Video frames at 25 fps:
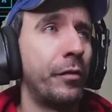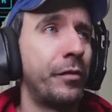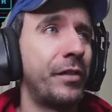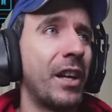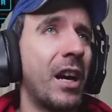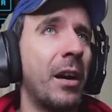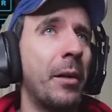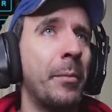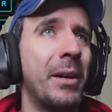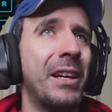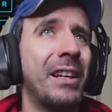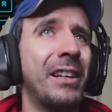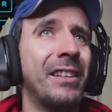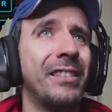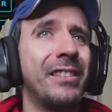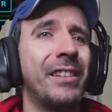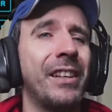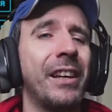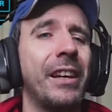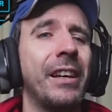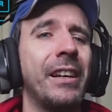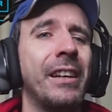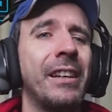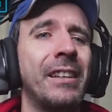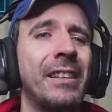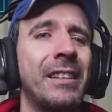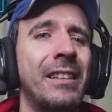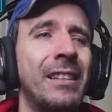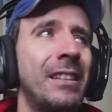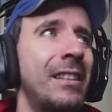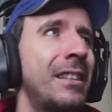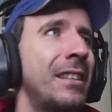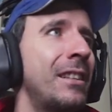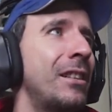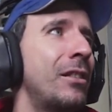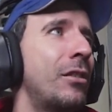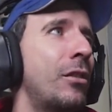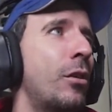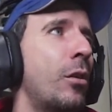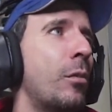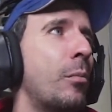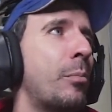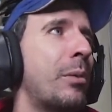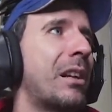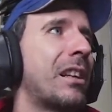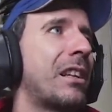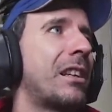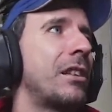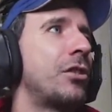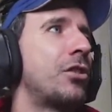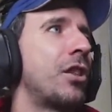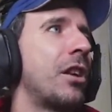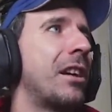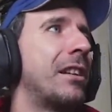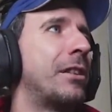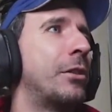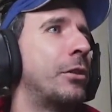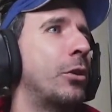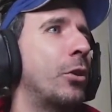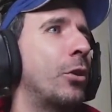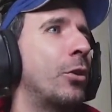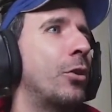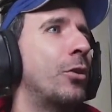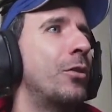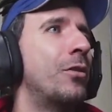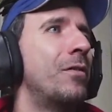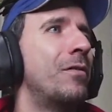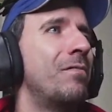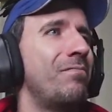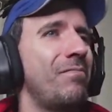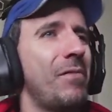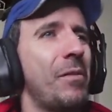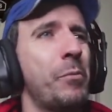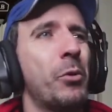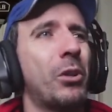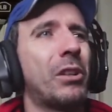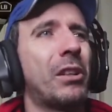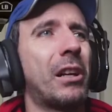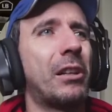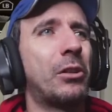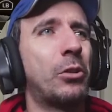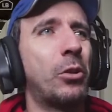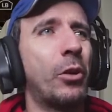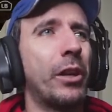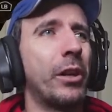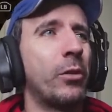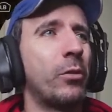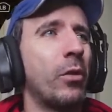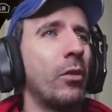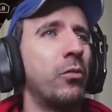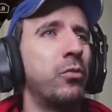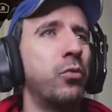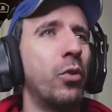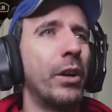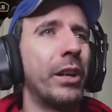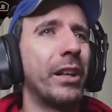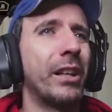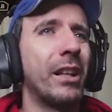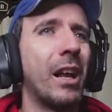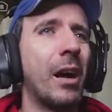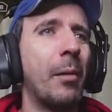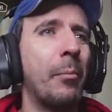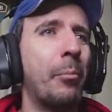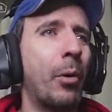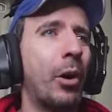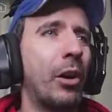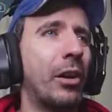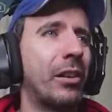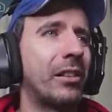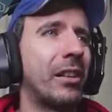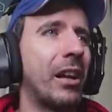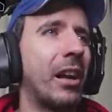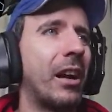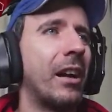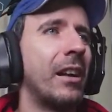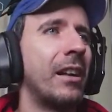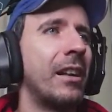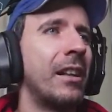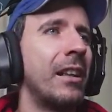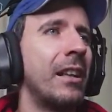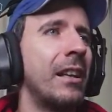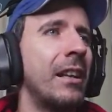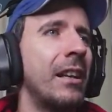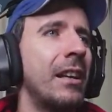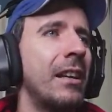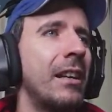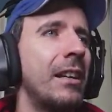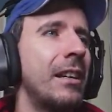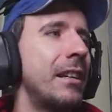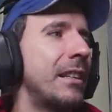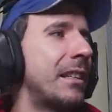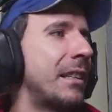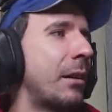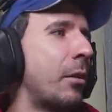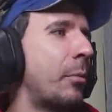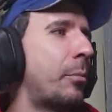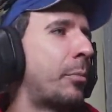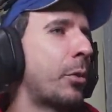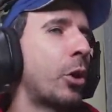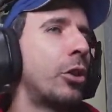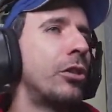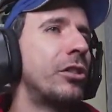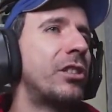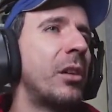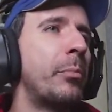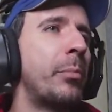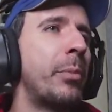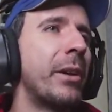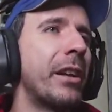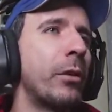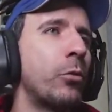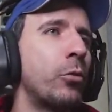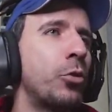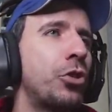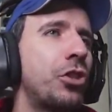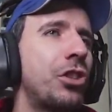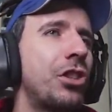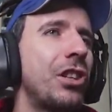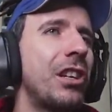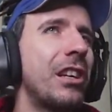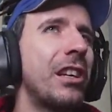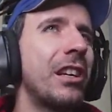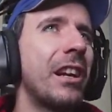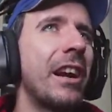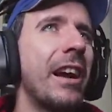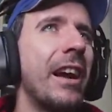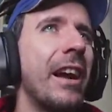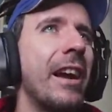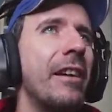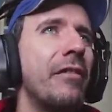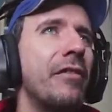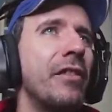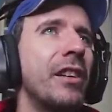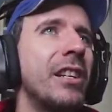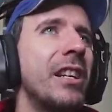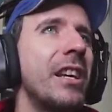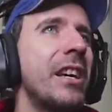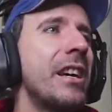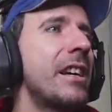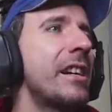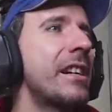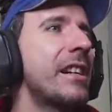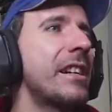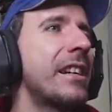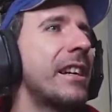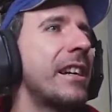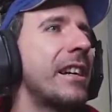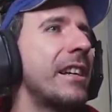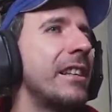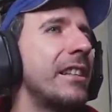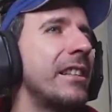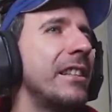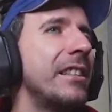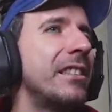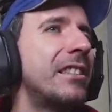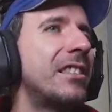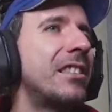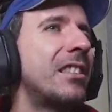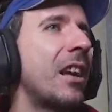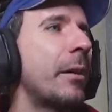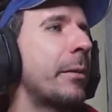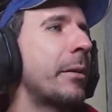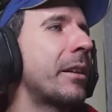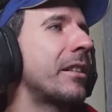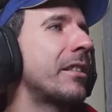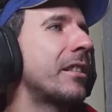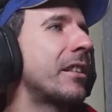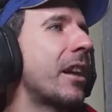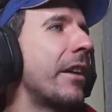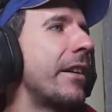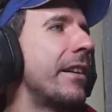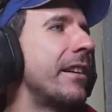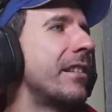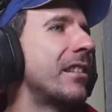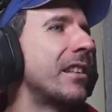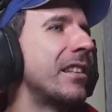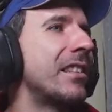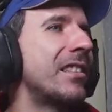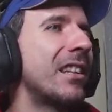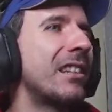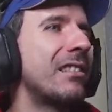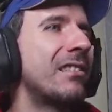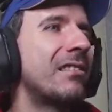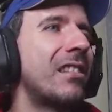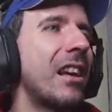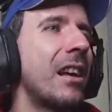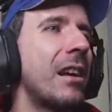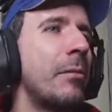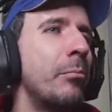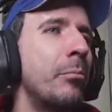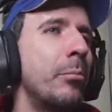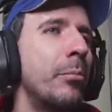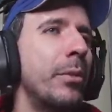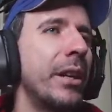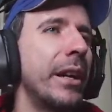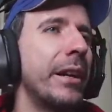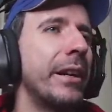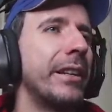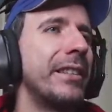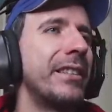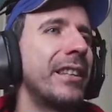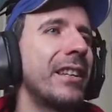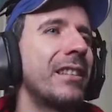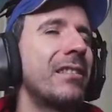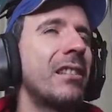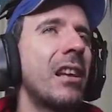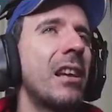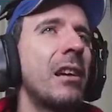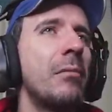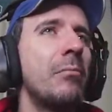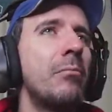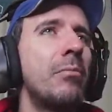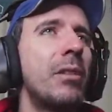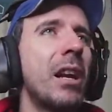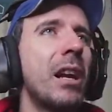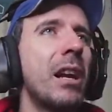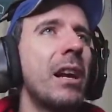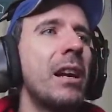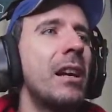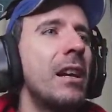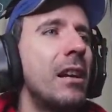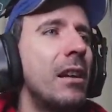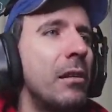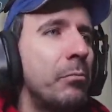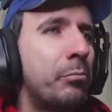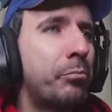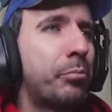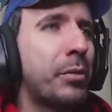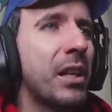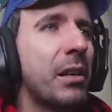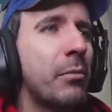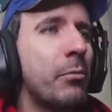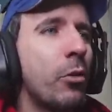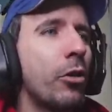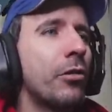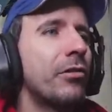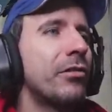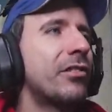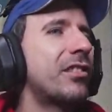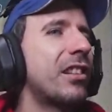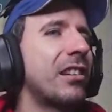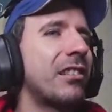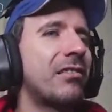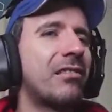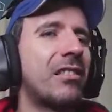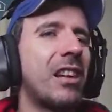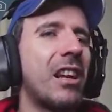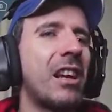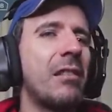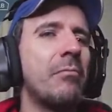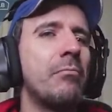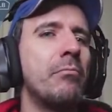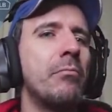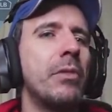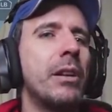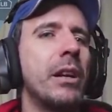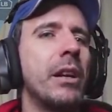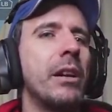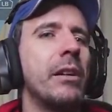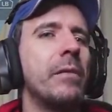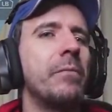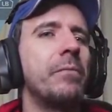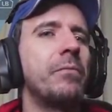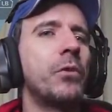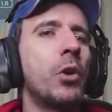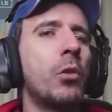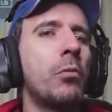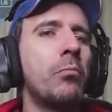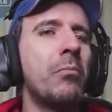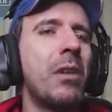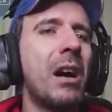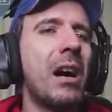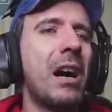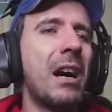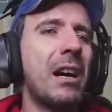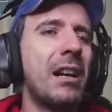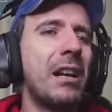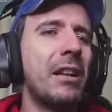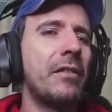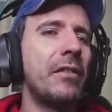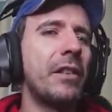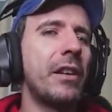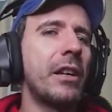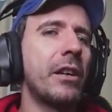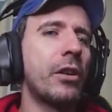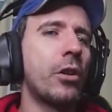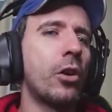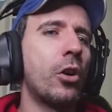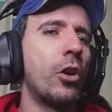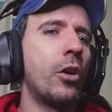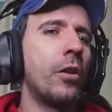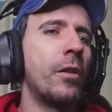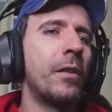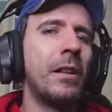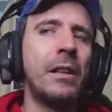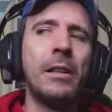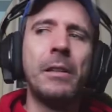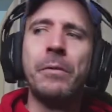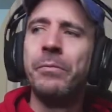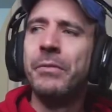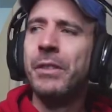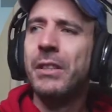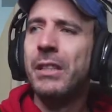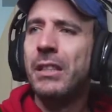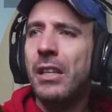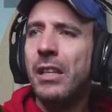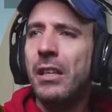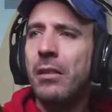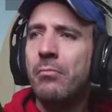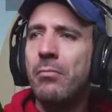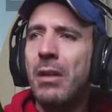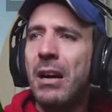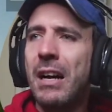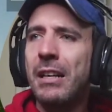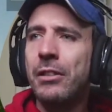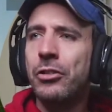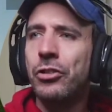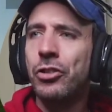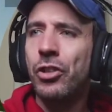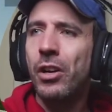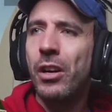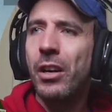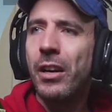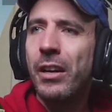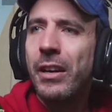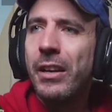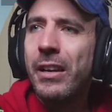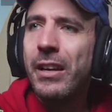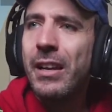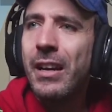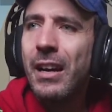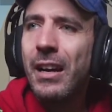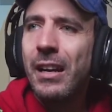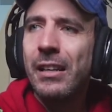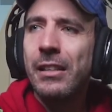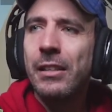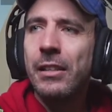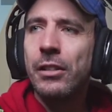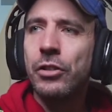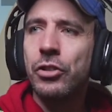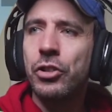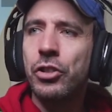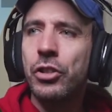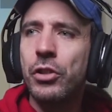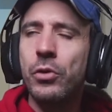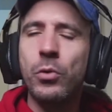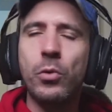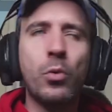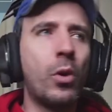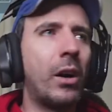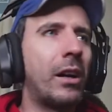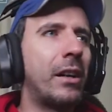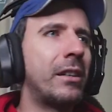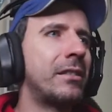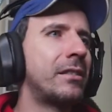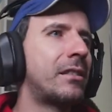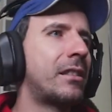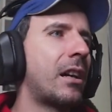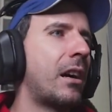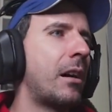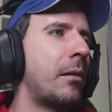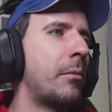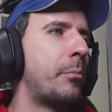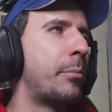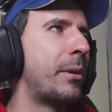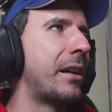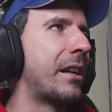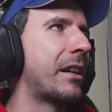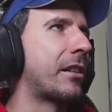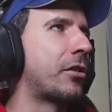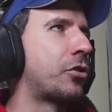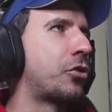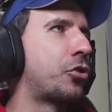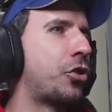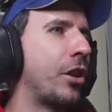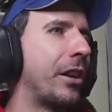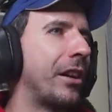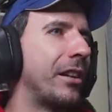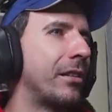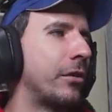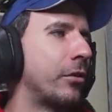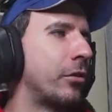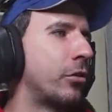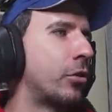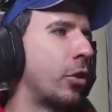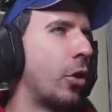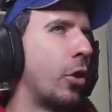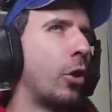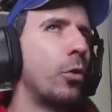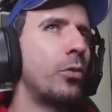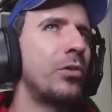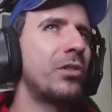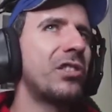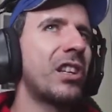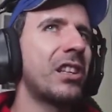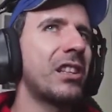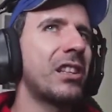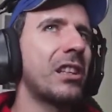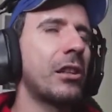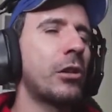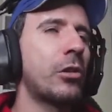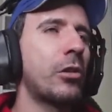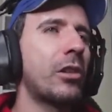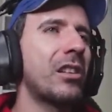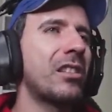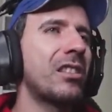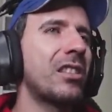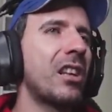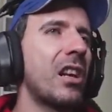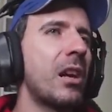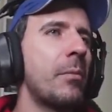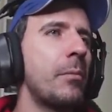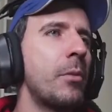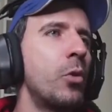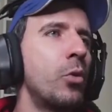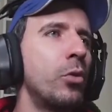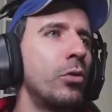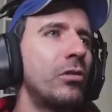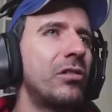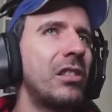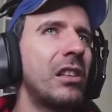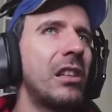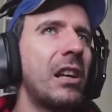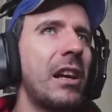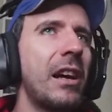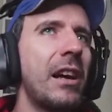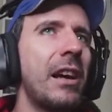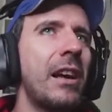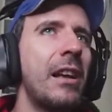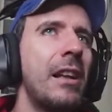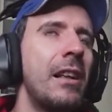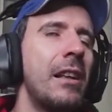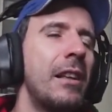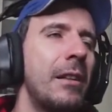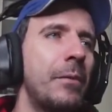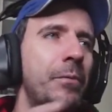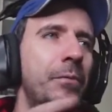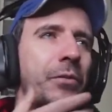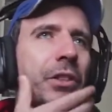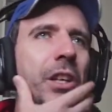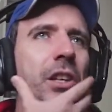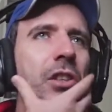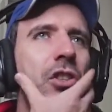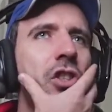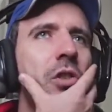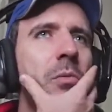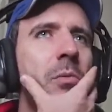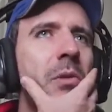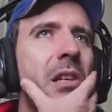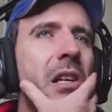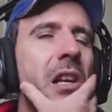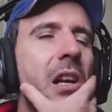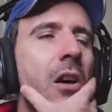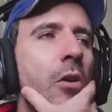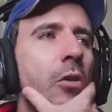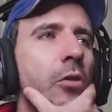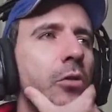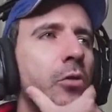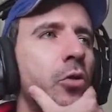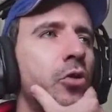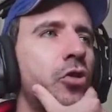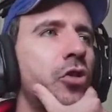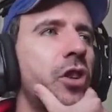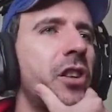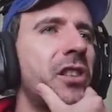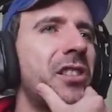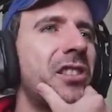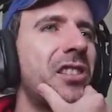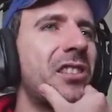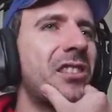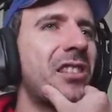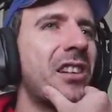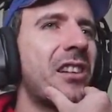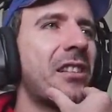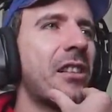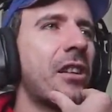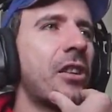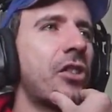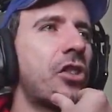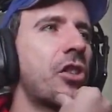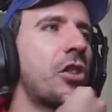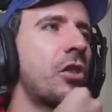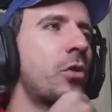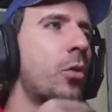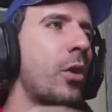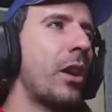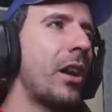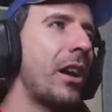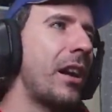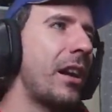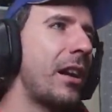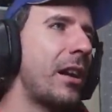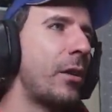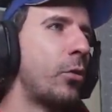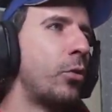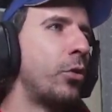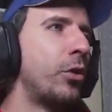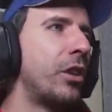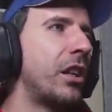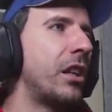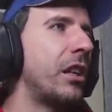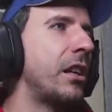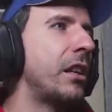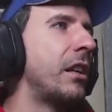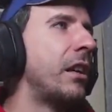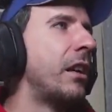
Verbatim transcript: ovviamente. Ho parcheggiato il mio trattore qua fuori dalla porta. E siamo pronti per uscire e vedere che inizia praticamente settembre. Settembre, primo settembre. Non male, vero? L'erbaccia è al 50%. Un starchiatore sarebbe utile 10.865 euro